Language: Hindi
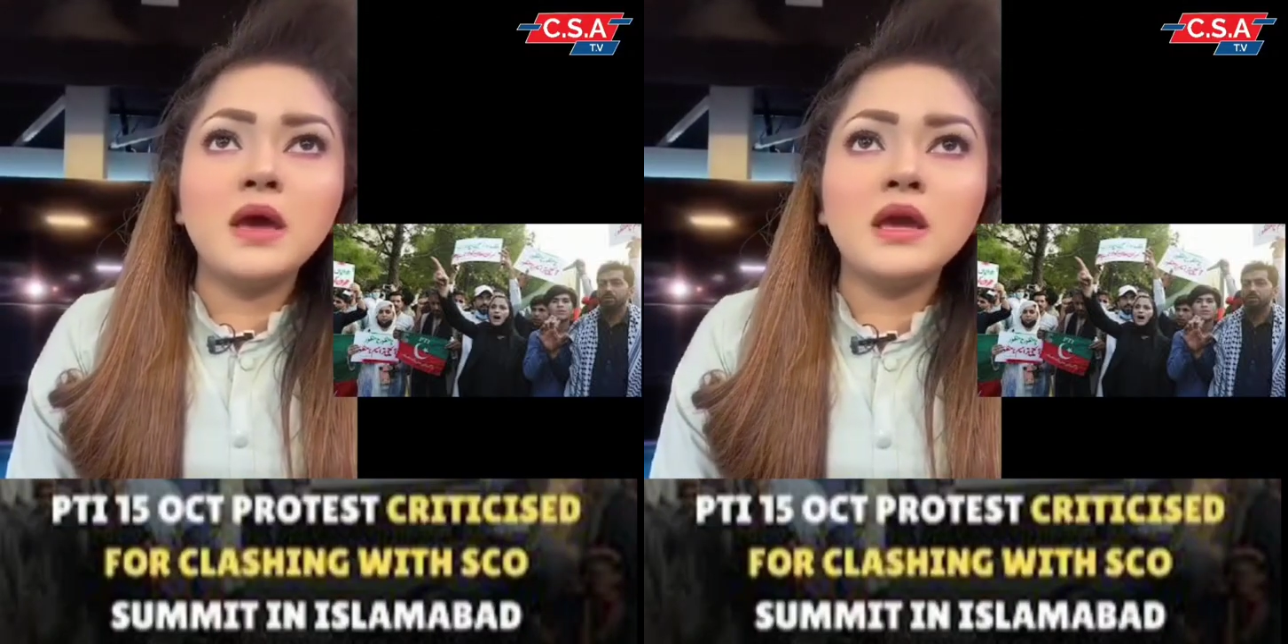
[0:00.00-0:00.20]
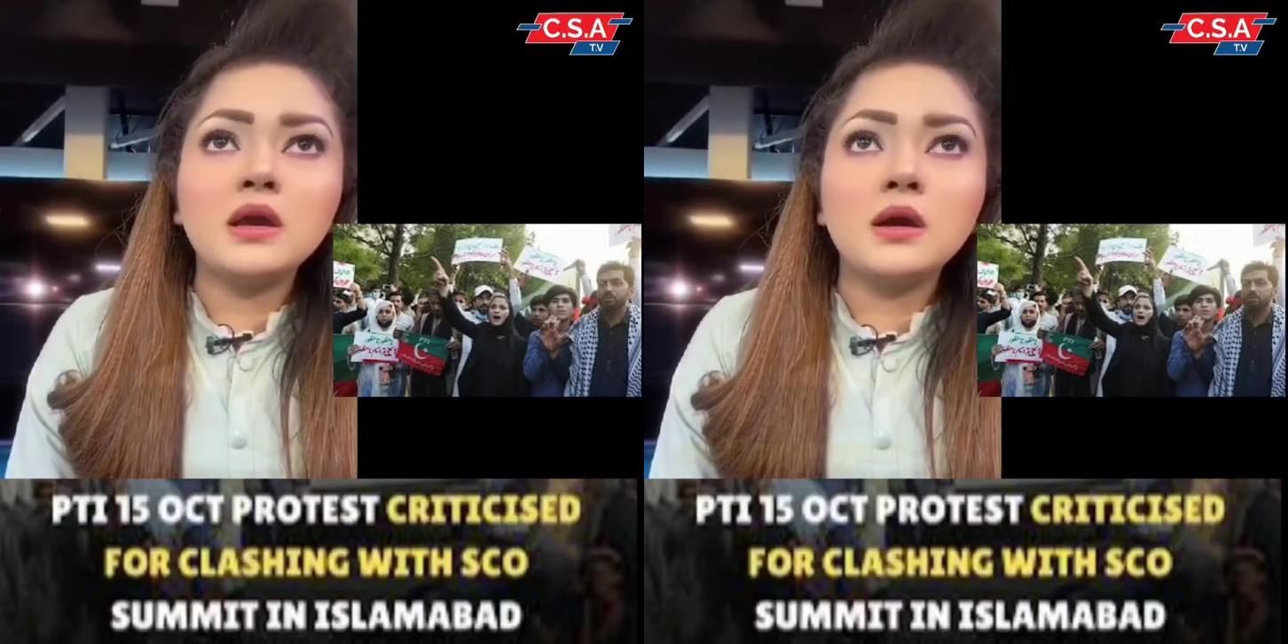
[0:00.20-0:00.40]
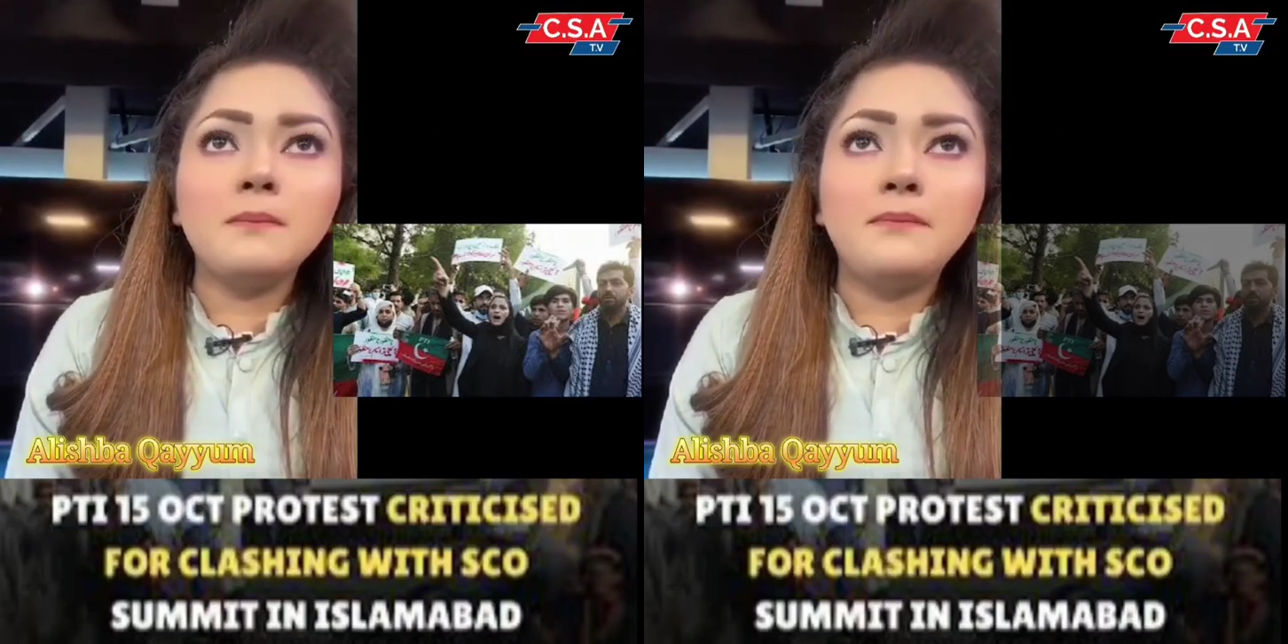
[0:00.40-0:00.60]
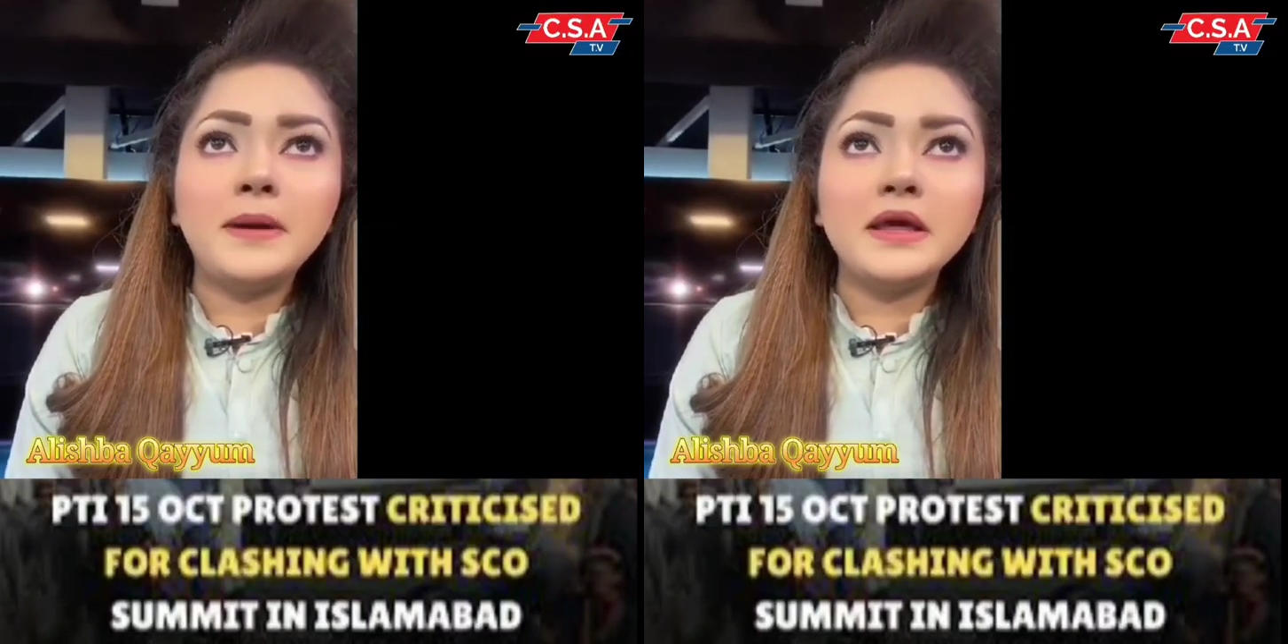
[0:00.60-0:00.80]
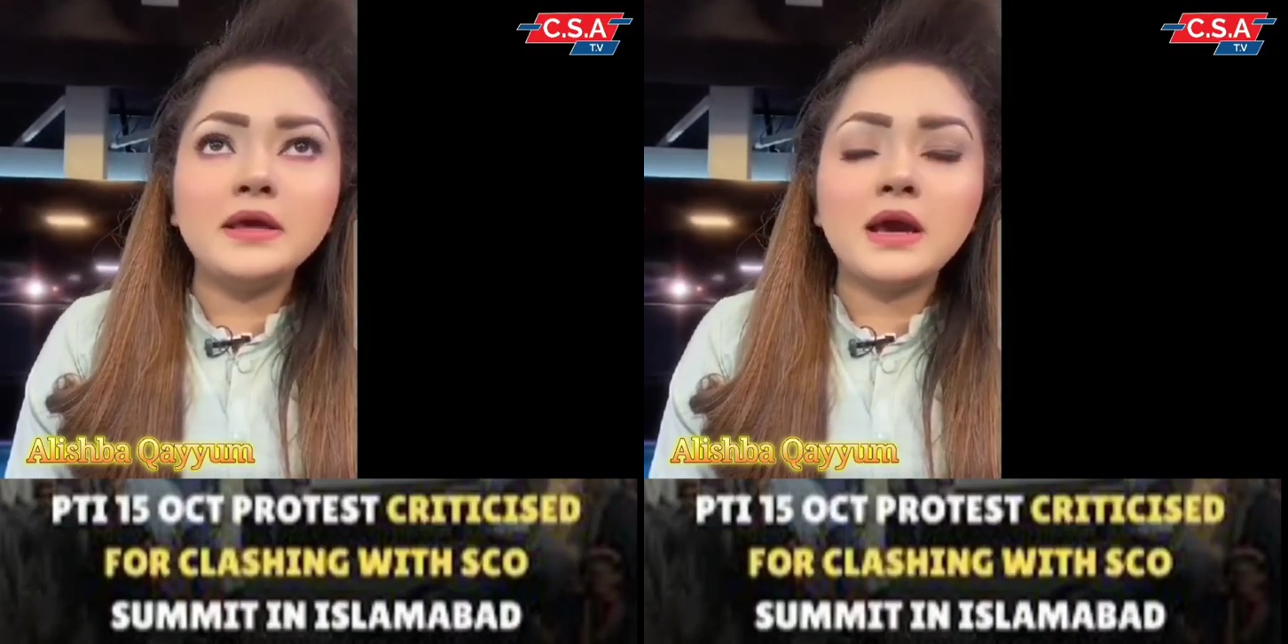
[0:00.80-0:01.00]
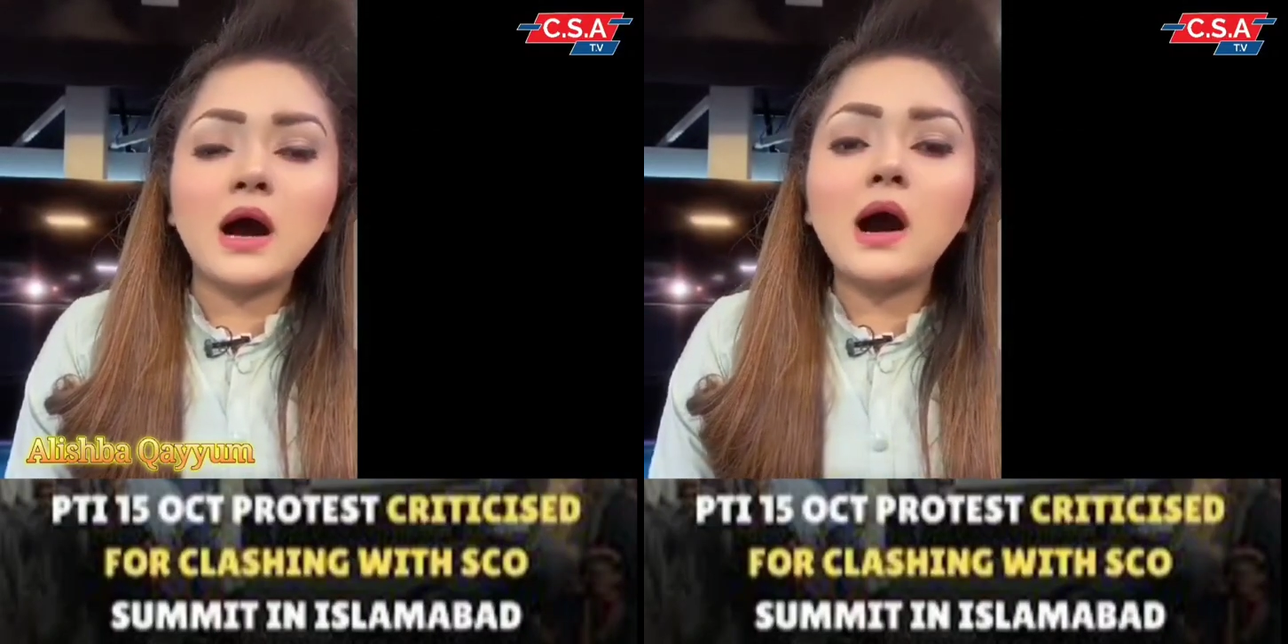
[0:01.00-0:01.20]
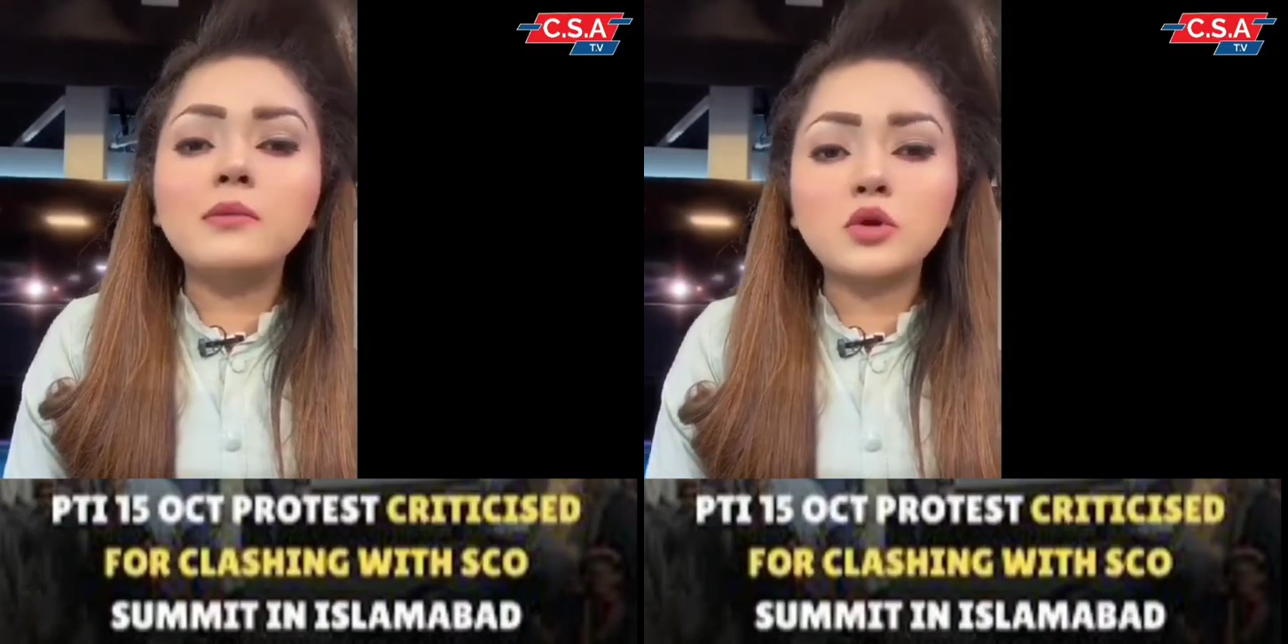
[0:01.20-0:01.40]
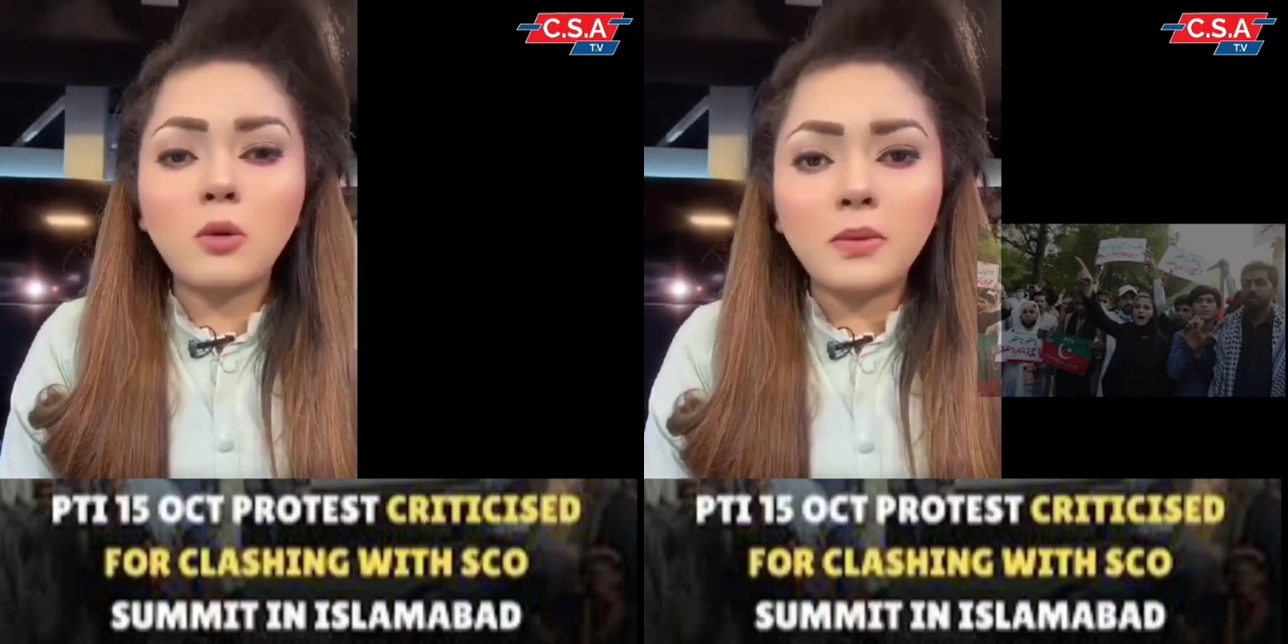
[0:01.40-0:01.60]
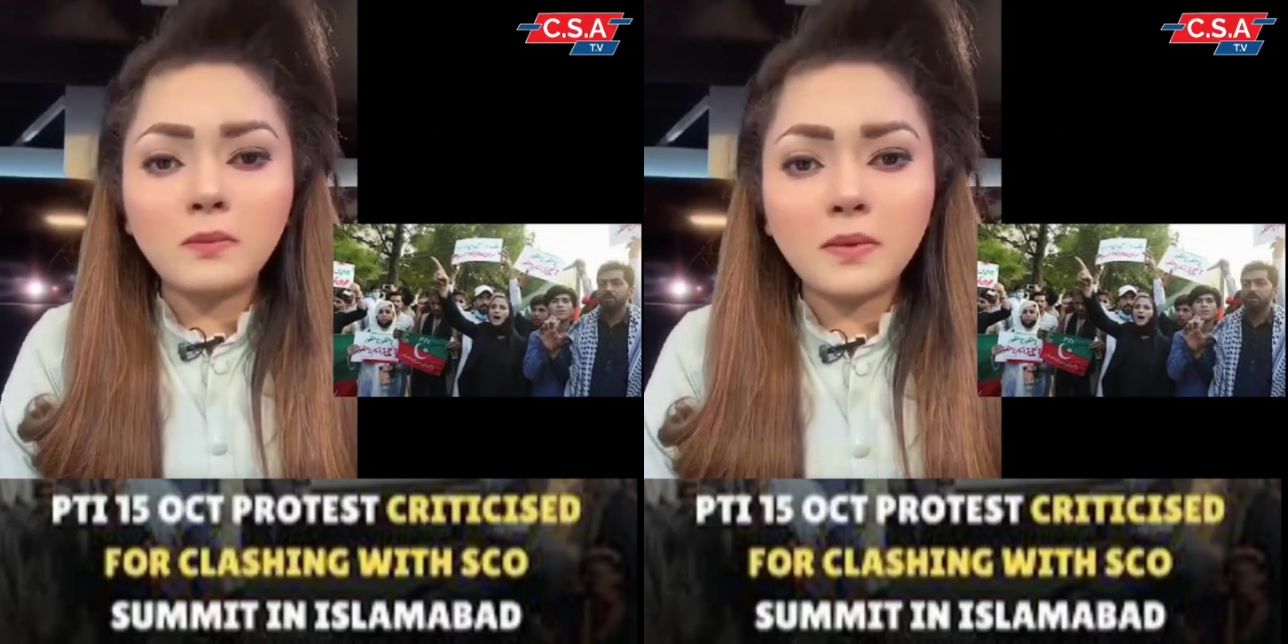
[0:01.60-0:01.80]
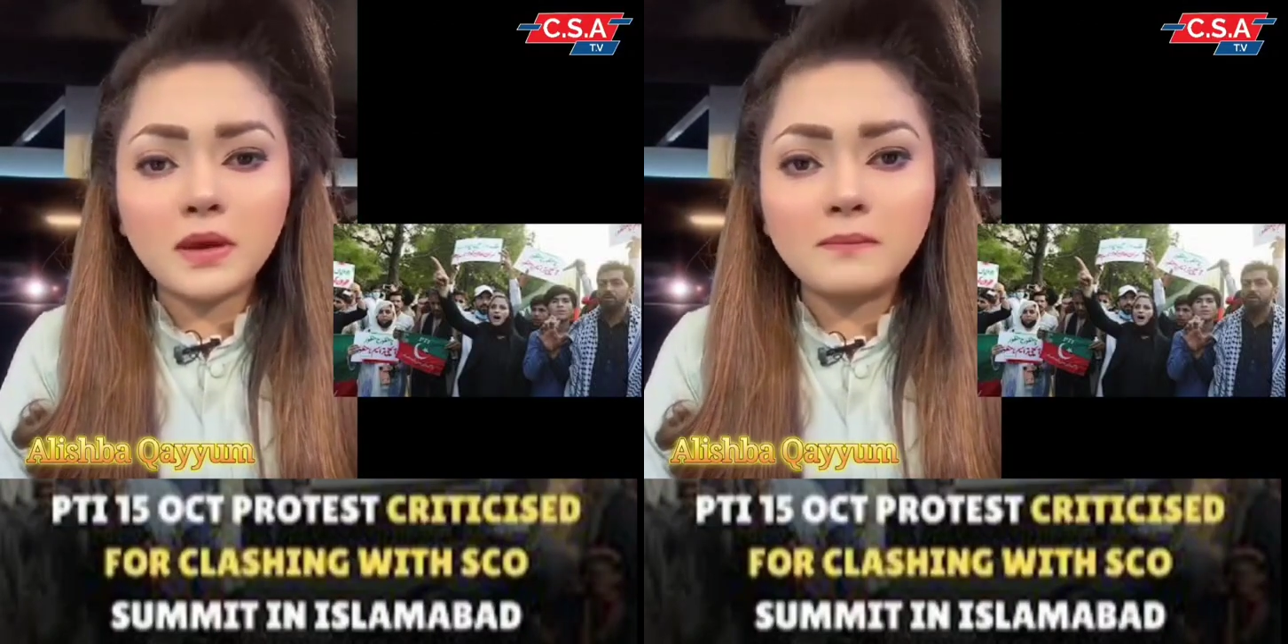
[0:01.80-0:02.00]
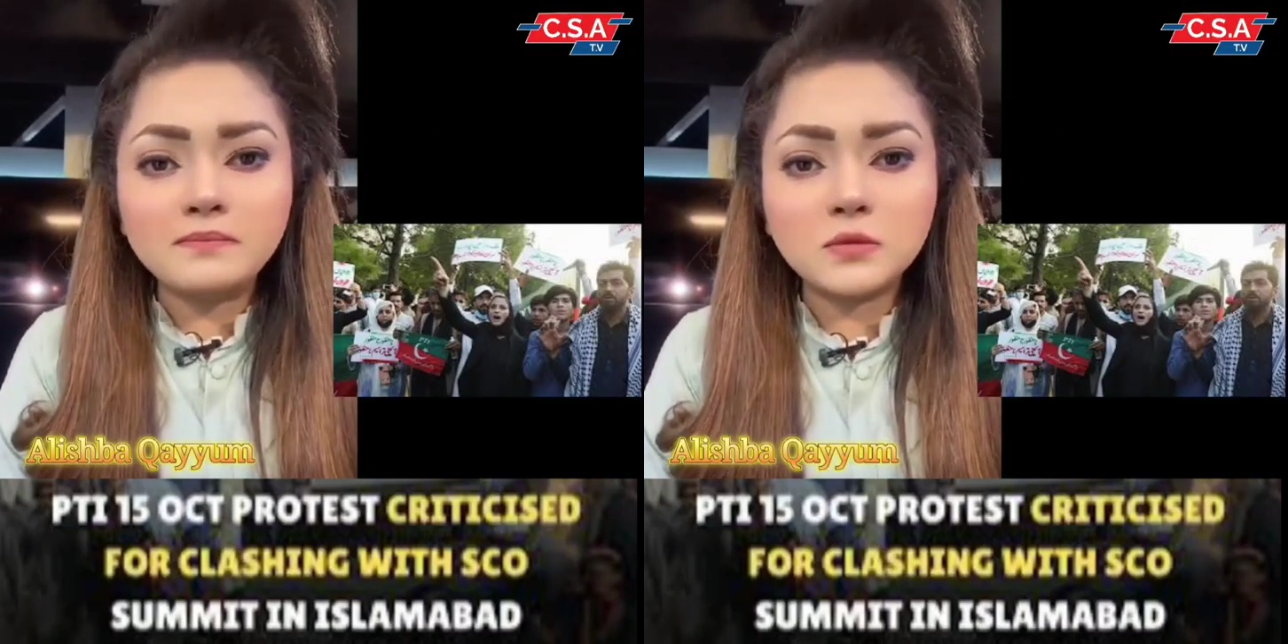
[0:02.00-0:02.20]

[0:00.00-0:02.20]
मैं एक बड़े ही अहम टॉपिक पे